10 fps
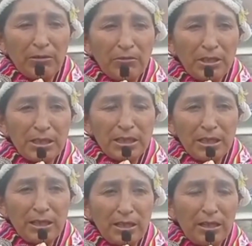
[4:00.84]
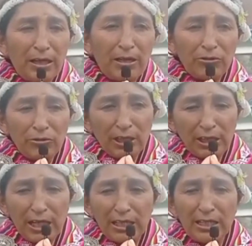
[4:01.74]
con mis eh,
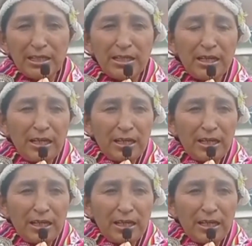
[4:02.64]
autoridades